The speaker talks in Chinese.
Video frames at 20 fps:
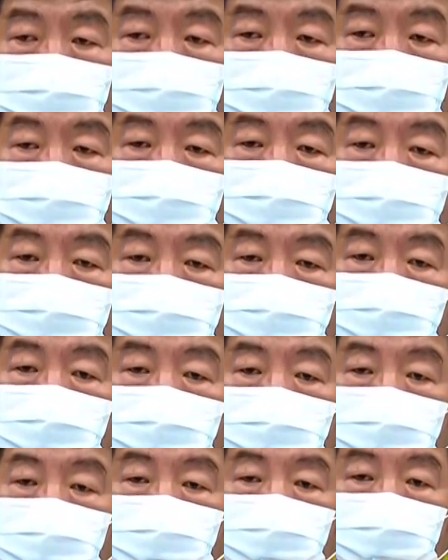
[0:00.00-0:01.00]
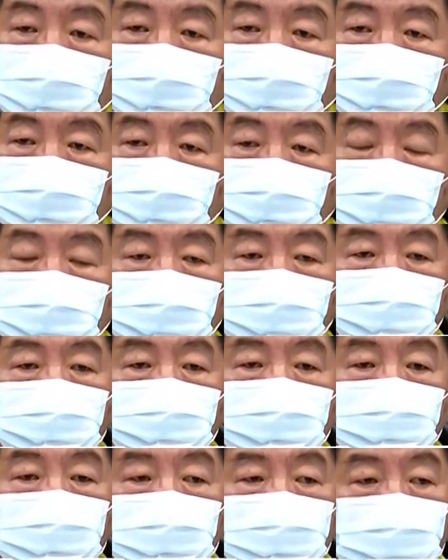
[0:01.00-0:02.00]
越来会越来越顺畅。
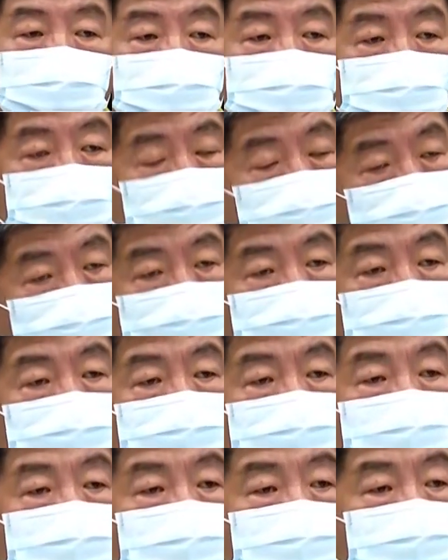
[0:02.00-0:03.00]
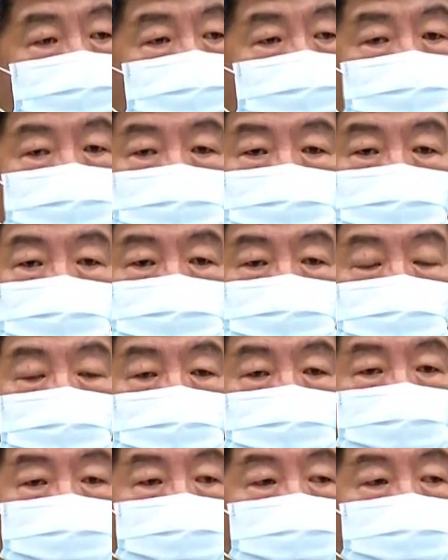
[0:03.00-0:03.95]
那另外一项就是疫苗